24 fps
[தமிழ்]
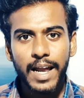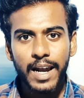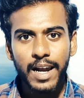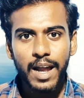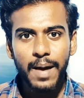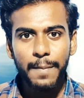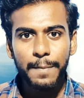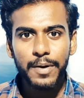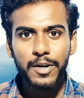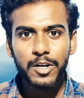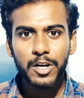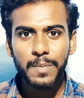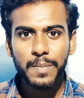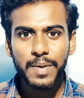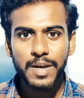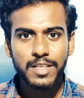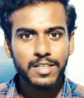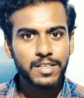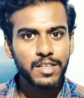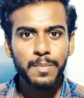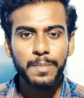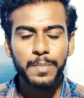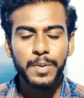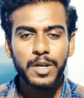எல்லா
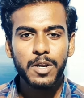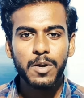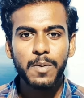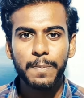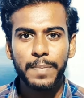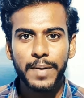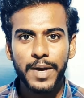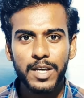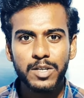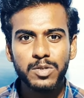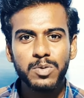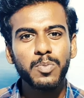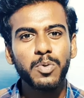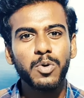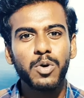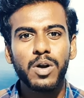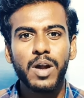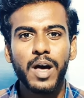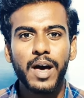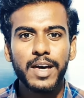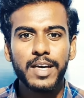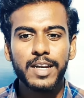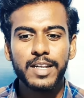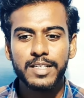பக்கமே இதுதான் பெரிய பேசும்
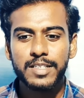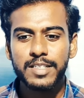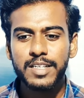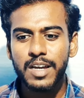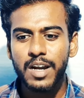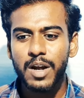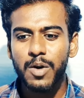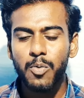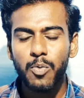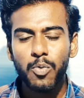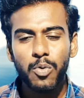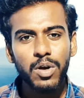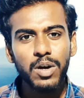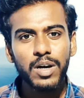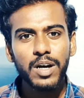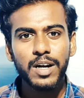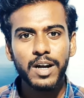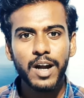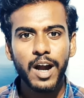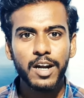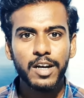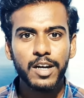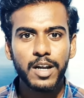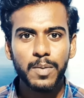பொருளாக ஆயிருச்சு ஏன்னா
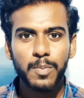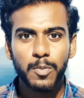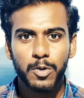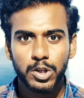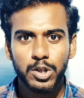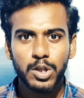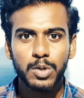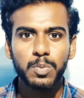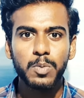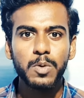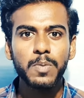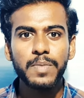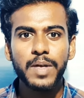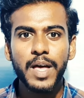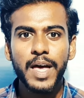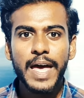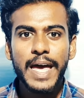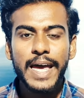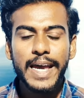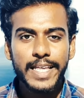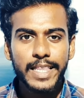உலக நாடுகள் மொத்தமும்